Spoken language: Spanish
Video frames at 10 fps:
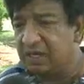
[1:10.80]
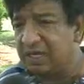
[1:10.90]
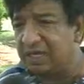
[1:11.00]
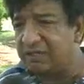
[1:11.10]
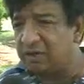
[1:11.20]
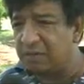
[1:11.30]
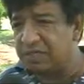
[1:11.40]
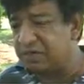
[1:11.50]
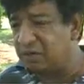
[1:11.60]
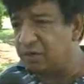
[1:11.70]
eh, yo a
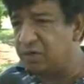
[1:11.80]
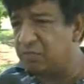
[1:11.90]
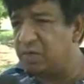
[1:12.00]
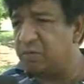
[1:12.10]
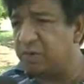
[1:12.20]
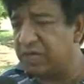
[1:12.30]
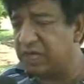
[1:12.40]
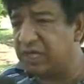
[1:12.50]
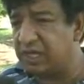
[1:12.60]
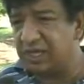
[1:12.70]
veces no los nombro
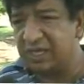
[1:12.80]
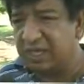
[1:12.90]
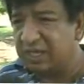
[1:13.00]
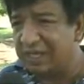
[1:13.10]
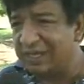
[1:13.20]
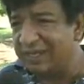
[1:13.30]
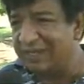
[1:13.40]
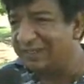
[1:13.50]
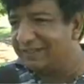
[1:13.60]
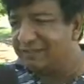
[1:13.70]
porque
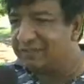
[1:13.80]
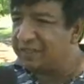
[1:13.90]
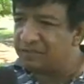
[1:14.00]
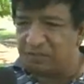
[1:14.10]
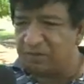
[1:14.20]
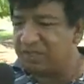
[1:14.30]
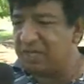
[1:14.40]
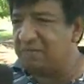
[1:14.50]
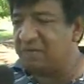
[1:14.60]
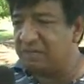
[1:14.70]
todos
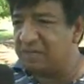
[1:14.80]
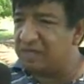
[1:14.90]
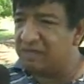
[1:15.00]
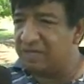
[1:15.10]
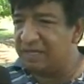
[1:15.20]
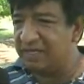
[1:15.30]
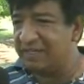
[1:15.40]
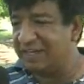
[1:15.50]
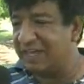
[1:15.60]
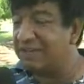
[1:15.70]
tenemos el miedo
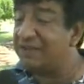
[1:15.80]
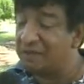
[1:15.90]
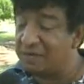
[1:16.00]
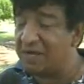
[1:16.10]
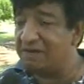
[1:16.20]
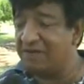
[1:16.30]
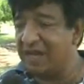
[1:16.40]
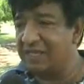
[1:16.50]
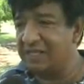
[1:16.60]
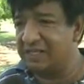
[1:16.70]
de, de, olvidarnos de
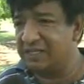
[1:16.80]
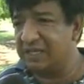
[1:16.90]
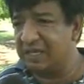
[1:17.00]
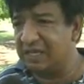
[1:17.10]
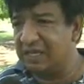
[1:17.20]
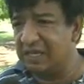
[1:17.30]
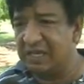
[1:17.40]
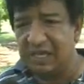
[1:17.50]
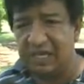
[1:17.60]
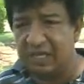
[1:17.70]
alguien, así que
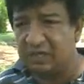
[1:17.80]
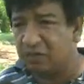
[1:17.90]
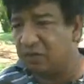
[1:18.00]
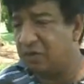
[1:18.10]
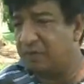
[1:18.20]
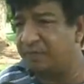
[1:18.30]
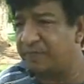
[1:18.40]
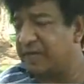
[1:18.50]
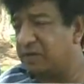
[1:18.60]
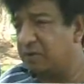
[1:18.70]
eh, yo
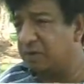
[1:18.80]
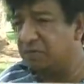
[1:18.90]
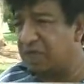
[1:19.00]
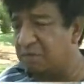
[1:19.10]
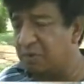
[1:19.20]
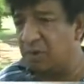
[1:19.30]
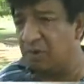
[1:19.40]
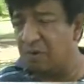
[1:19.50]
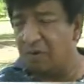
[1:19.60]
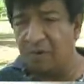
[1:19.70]
estuve un
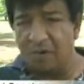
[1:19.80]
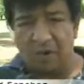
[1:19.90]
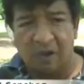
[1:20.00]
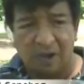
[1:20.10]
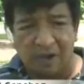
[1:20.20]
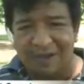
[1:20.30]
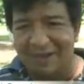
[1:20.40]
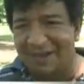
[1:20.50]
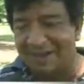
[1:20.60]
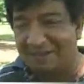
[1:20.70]
tiempo,
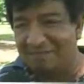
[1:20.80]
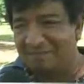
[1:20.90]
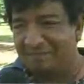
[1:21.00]
eh,